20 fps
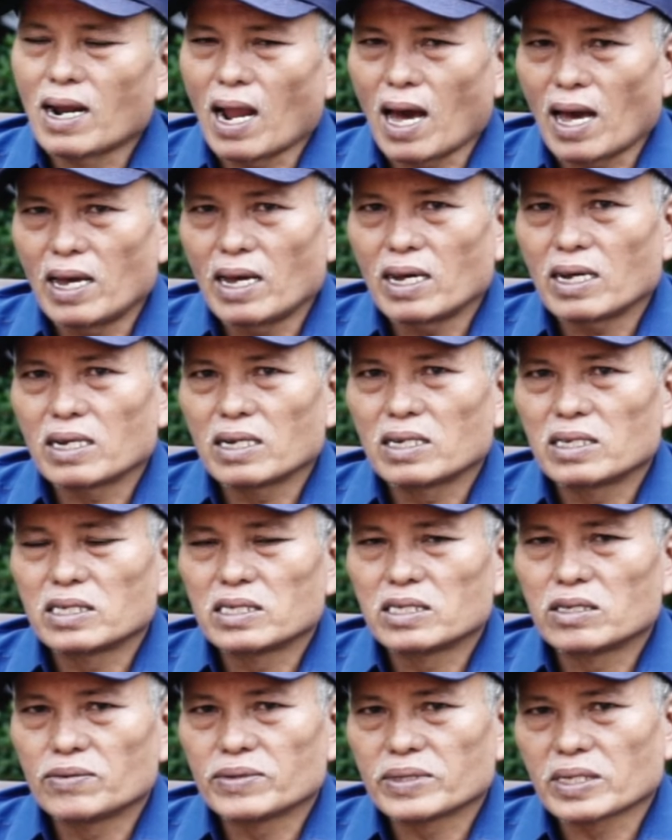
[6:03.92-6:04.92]
like,
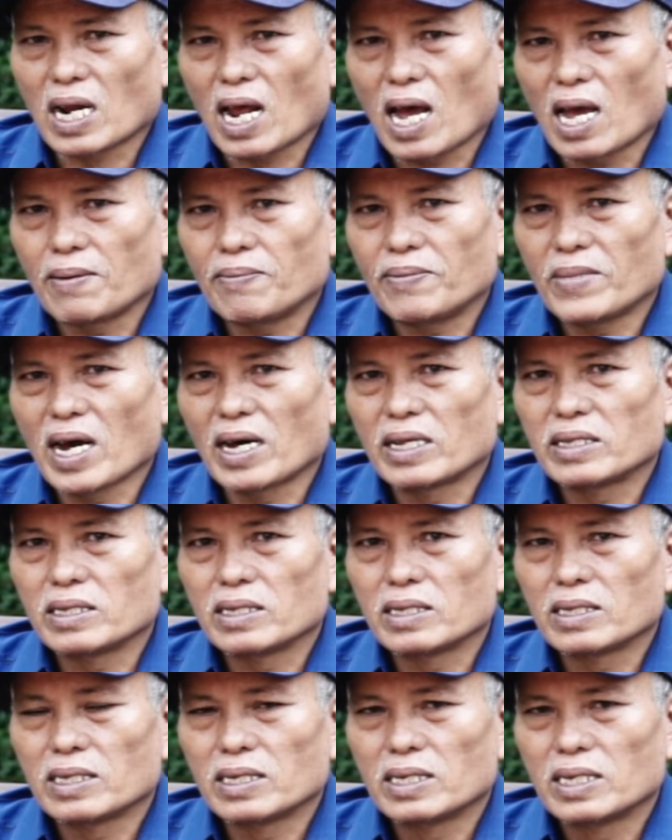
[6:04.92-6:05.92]
subscribe,
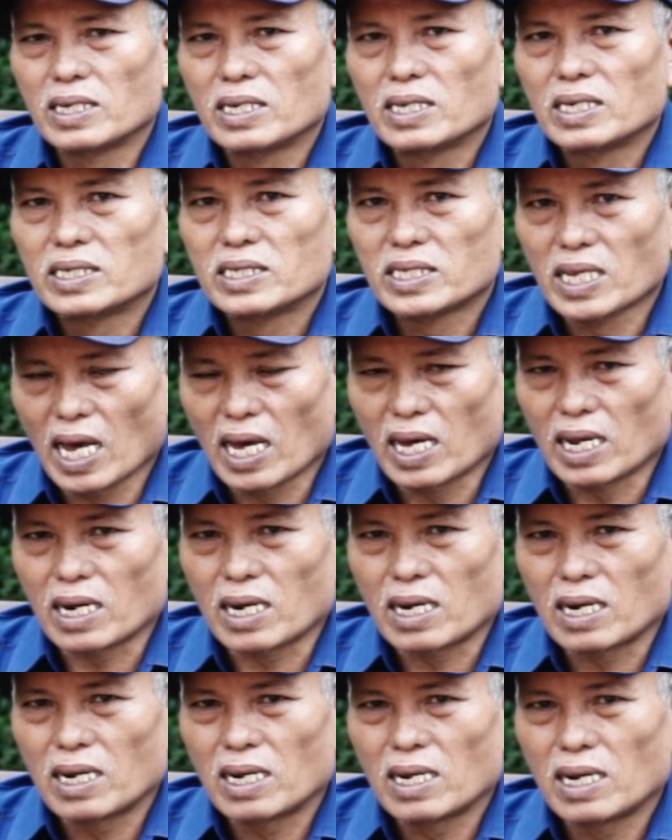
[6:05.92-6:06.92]
dan share.